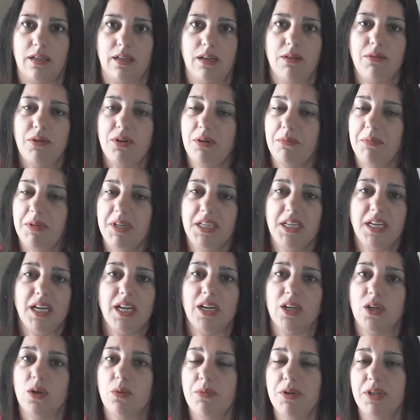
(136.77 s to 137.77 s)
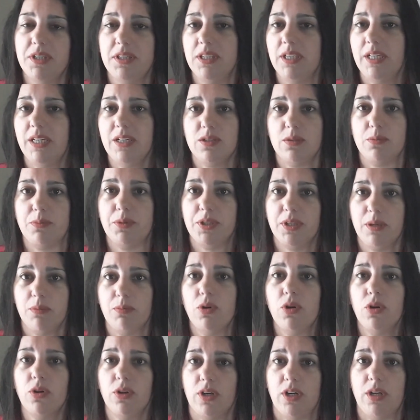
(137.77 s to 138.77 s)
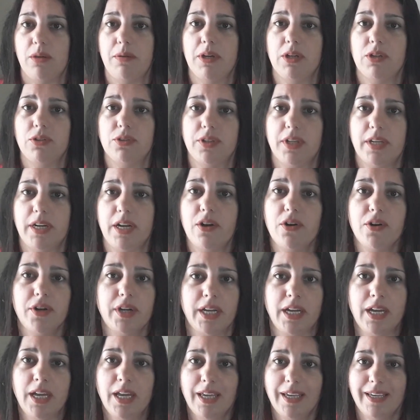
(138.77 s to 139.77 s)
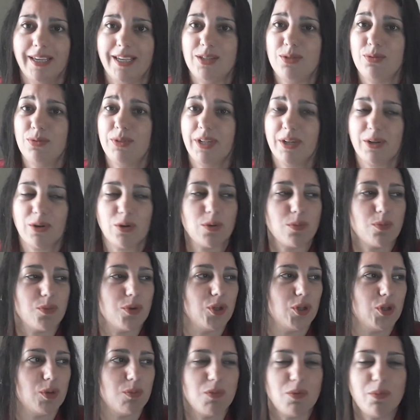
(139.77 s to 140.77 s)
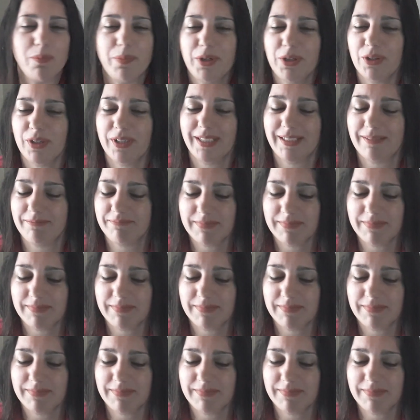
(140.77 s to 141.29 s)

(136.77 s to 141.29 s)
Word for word: bueno, manejarlo, como en este caso, por ejemplo, lo que les voy a contar ahora, es un error muy común, pero